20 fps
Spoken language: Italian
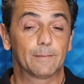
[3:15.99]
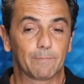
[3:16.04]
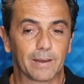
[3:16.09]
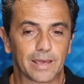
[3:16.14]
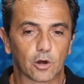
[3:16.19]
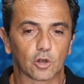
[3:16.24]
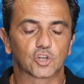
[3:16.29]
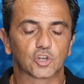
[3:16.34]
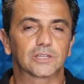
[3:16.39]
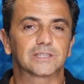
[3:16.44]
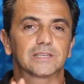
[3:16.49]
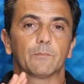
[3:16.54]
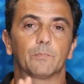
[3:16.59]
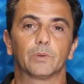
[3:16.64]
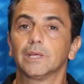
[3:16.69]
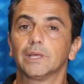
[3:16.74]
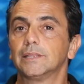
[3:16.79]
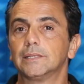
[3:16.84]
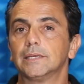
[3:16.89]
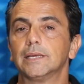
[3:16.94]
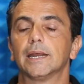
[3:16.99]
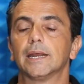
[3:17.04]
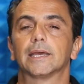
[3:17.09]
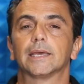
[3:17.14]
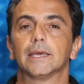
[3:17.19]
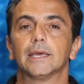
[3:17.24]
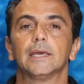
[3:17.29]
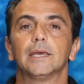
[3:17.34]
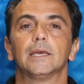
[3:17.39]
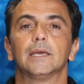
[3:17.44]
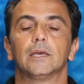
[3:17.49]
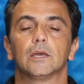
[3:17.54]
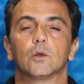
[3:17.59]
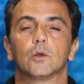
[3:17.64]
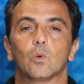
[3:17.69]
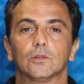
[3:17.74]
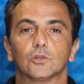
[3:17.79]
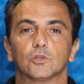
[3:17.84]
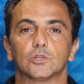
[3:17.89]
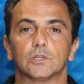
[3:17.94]
però c'è sempre da dire che
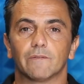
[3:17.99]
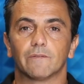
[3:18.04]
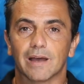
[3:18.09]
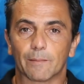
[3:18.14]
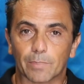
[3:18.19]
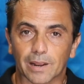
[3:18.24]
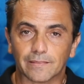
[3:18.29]
quando si va